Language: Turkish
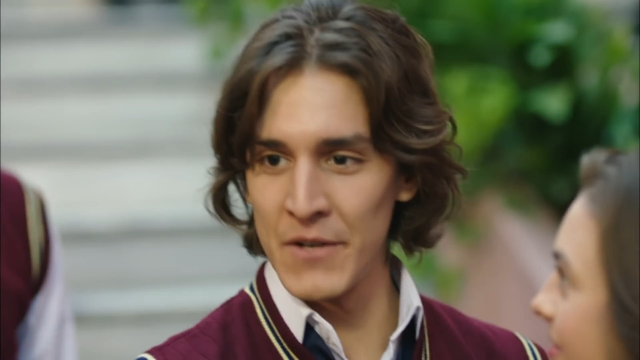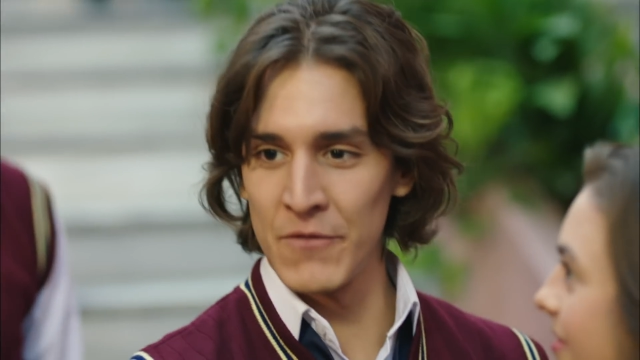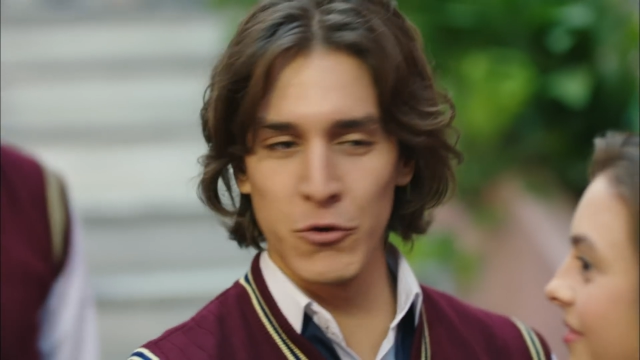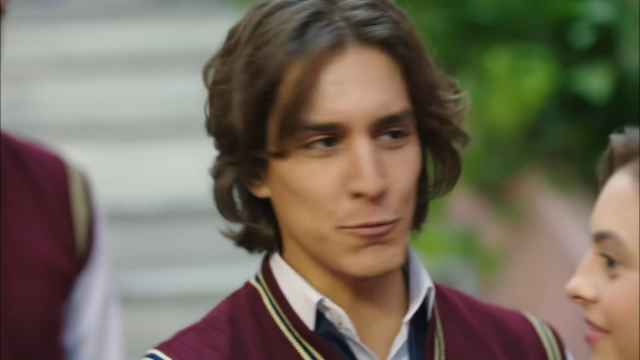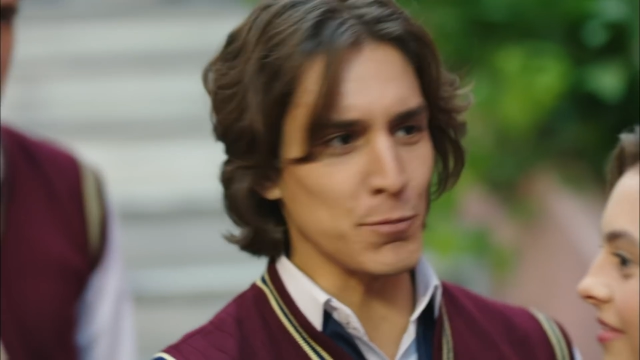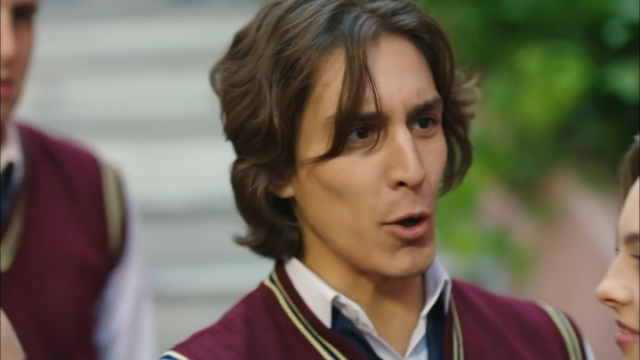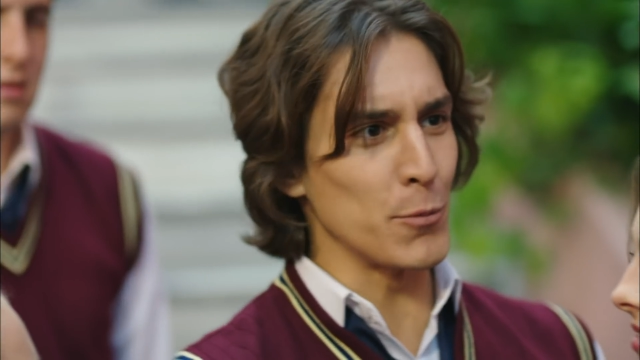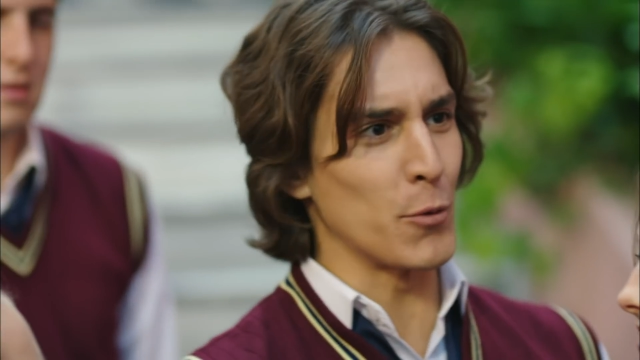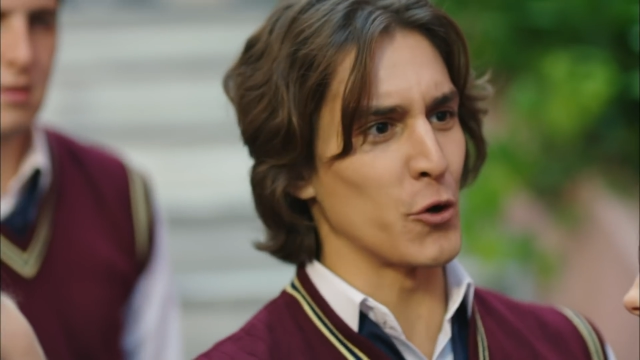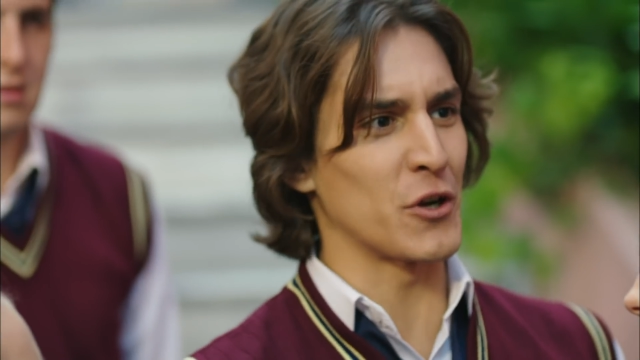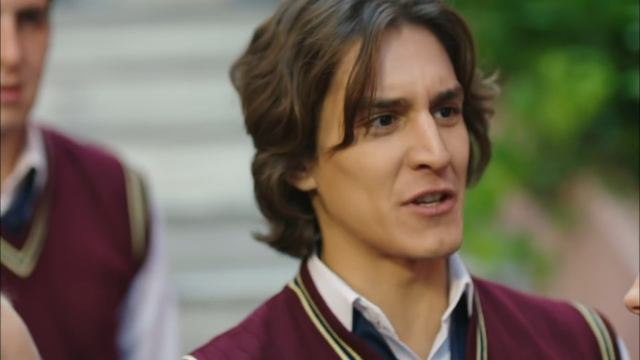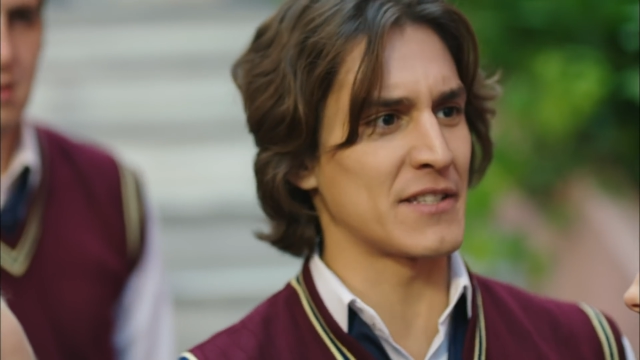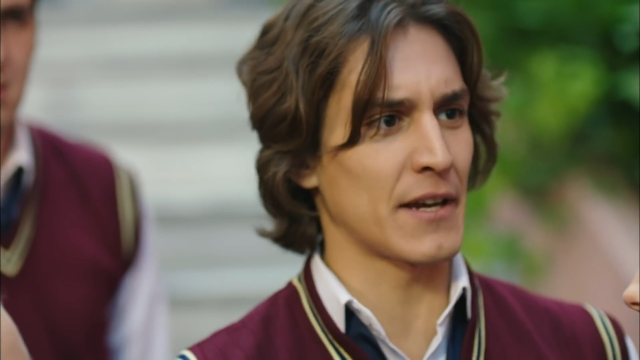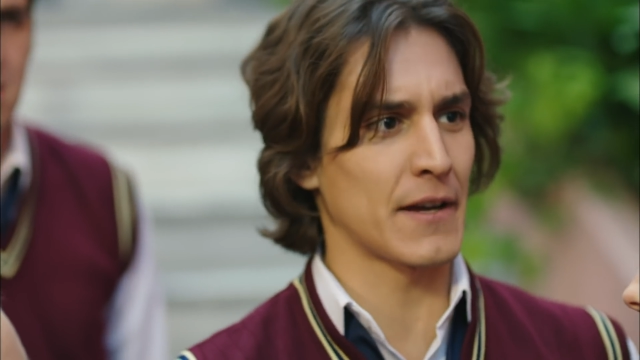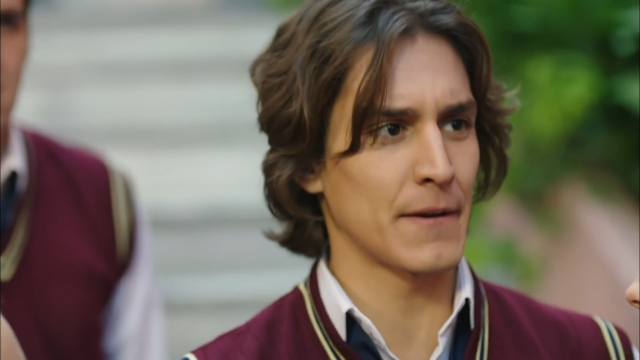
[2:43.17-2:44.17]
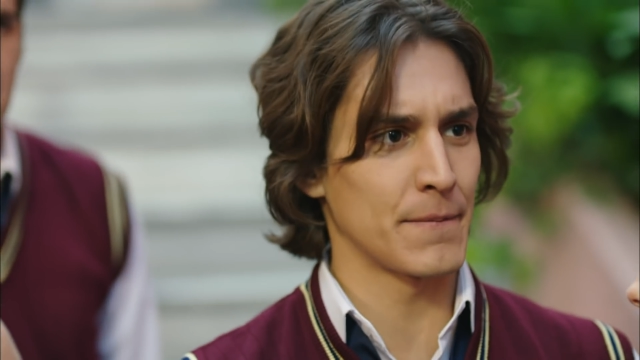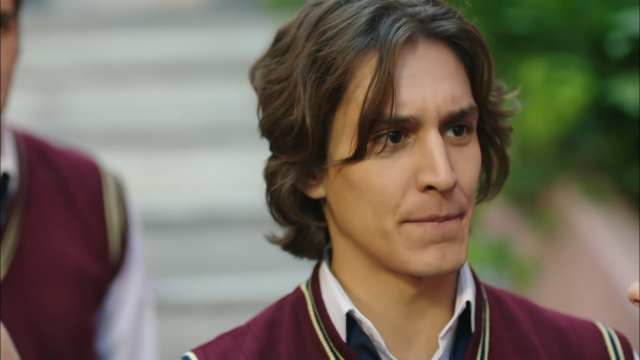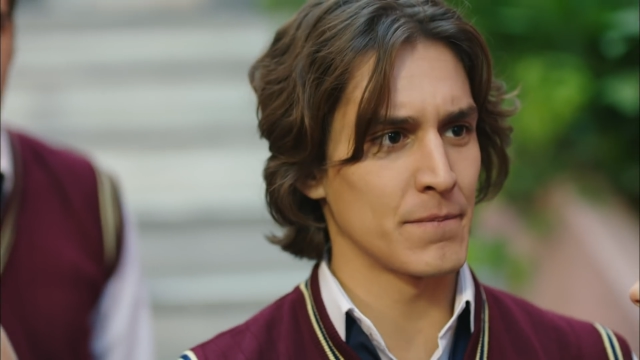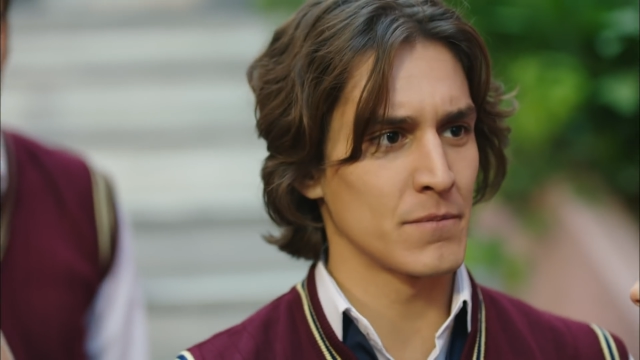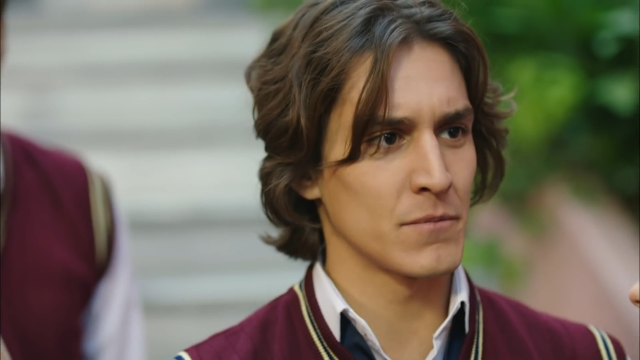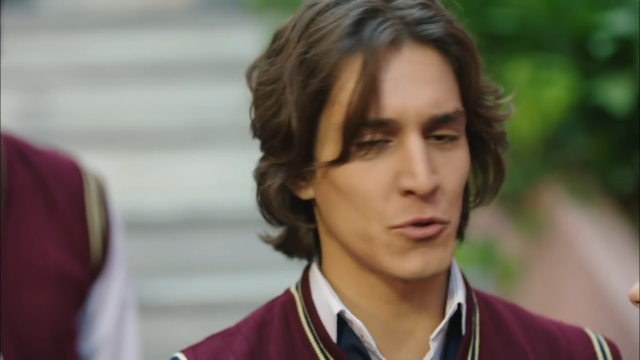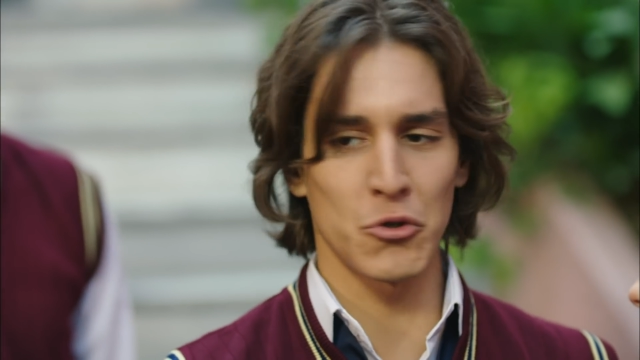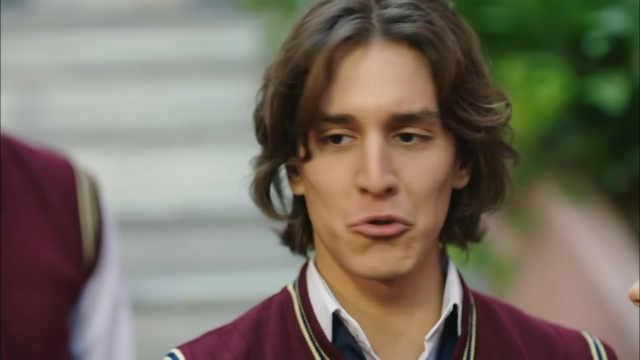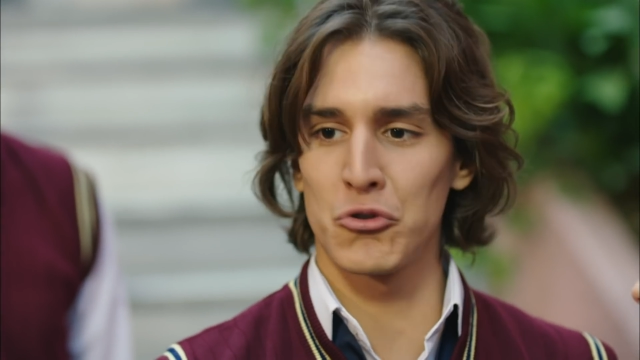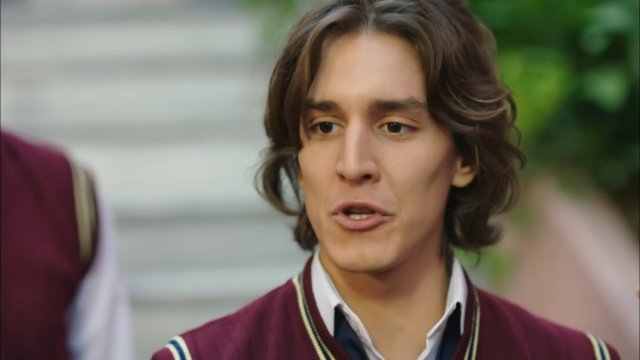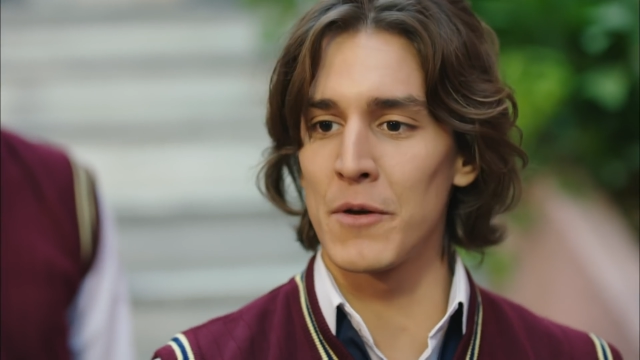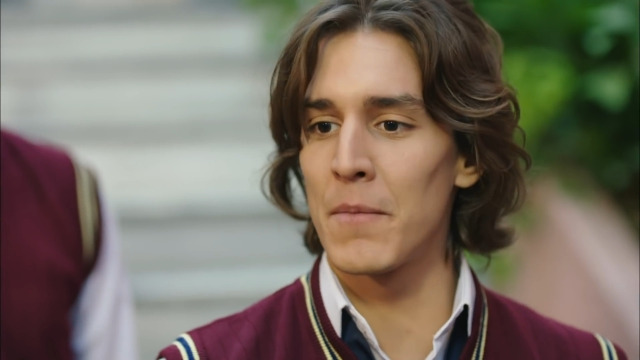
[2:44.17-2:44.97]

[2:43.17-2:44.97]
Futbol mu oynasak? Sonuçta